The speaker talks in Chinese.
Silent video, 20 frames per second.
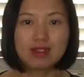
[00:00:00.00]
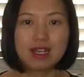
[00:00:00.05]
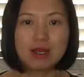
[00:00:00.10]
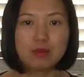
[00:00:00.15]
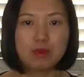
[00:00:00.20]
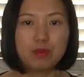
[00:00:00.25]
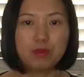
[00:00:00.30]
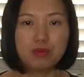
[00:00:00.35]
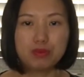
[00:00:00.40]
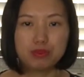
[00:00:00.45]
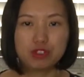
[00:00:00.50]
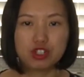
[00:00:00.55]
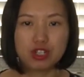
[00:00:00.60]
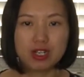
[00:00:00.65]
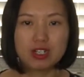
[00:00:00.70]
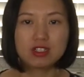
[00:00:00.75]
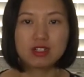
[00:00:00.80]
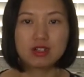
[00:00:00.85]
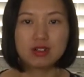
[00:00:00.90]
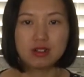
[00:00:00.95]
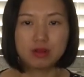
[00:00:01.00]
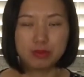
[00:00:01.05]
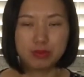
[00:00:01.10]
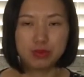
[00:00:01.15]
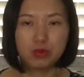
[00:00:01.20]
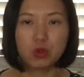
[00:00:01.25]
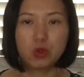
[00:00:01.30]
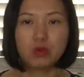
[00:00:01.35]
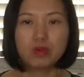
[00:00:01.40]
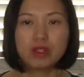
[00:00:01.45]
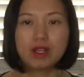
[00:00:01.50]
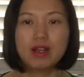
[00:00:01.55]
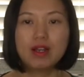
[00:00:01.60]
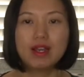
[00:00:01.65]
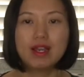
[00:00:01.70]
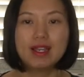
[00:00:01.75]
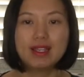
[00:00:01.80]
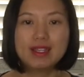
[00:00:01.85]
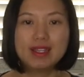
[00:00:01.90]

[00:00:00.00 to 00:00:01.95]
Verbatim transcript: 他们不擅长和不懂的，